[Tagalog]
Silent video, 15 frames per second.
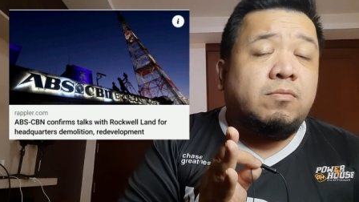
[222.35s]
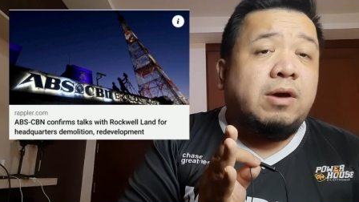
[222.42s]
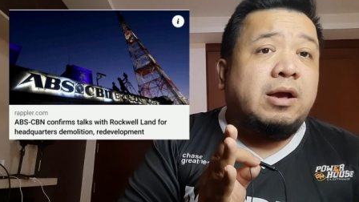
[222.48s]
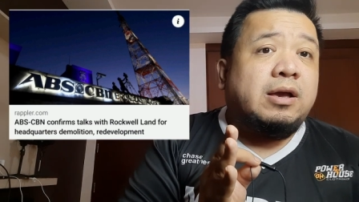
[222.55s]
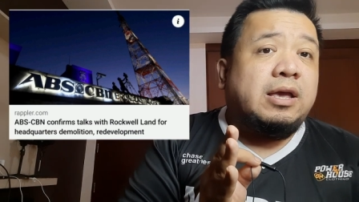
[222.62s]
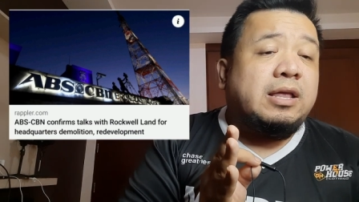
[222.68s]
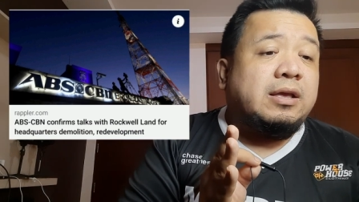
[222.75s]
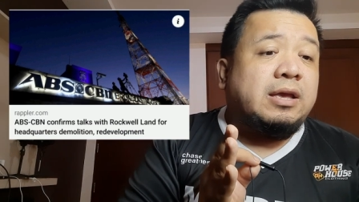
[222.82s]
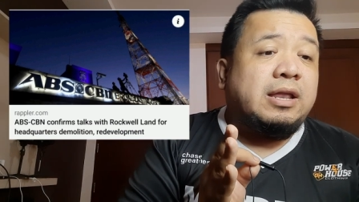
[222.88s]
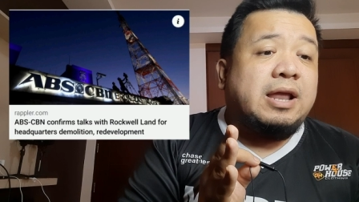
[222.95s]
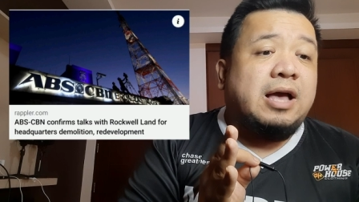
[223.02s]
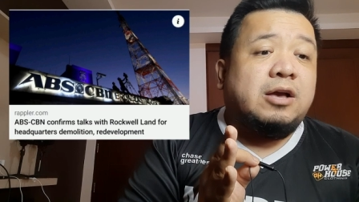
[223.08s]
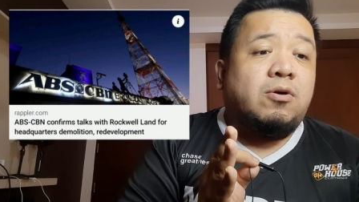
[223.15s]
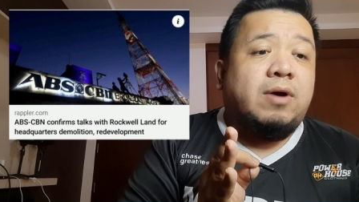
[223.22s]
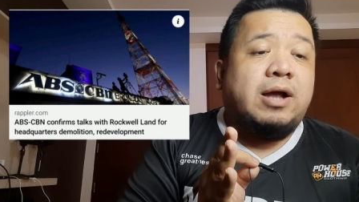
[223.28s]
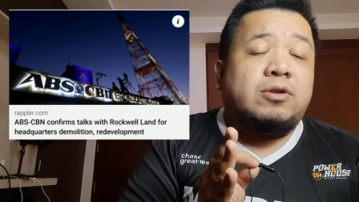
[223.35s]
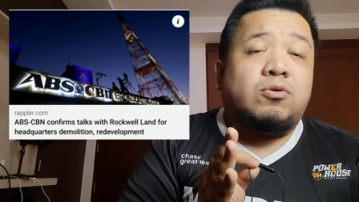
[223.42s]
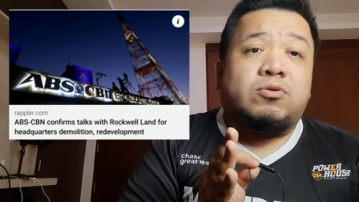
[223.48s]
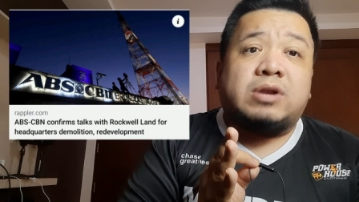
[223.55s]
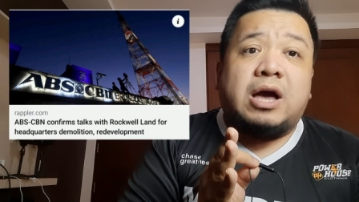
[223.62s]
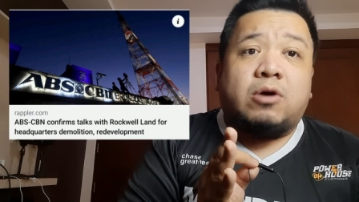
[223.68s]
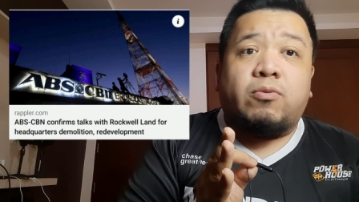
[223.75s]
mga ginagawa ng
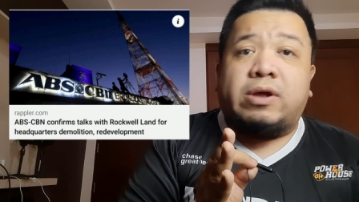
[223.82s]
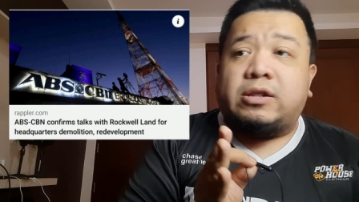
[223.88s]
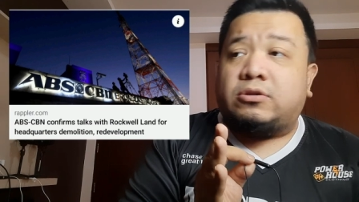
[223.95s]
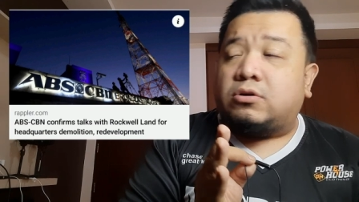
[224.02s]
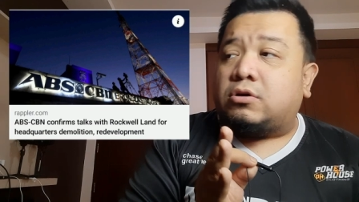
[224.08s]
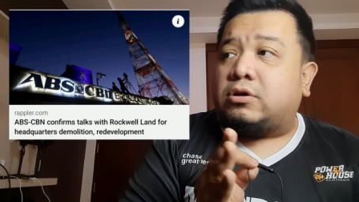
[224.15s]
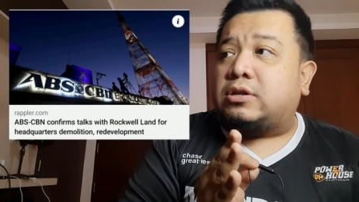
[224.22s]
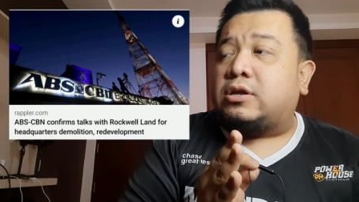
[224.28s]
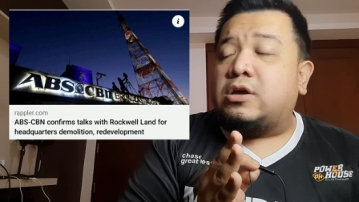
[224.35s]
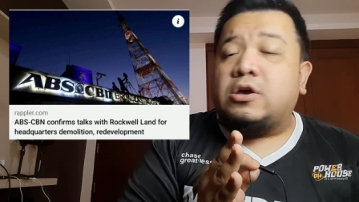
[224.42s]
Rockwell doon.